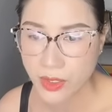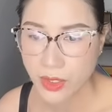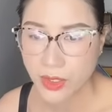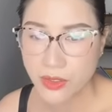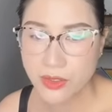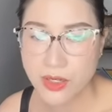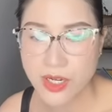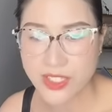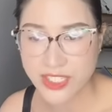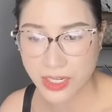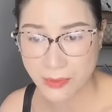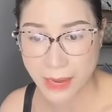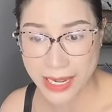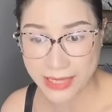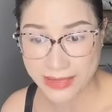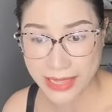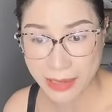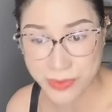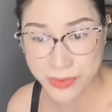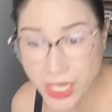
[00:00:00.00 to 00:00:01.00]
lương chạy bàn
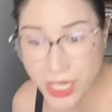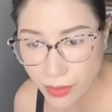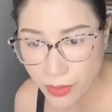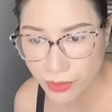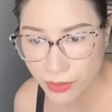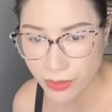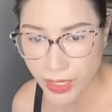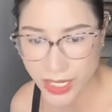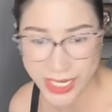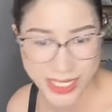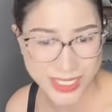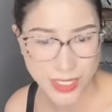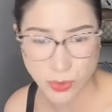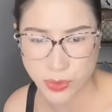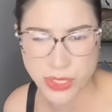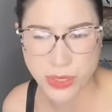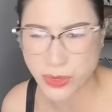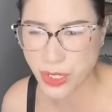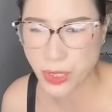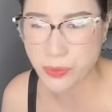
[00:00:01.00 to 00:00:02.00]
8 triệu hay là 6
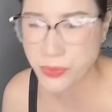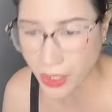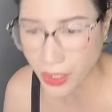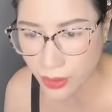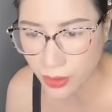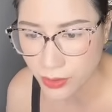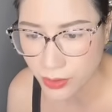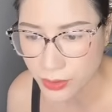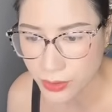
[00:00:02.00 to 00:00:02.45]
triệu thì không nhớ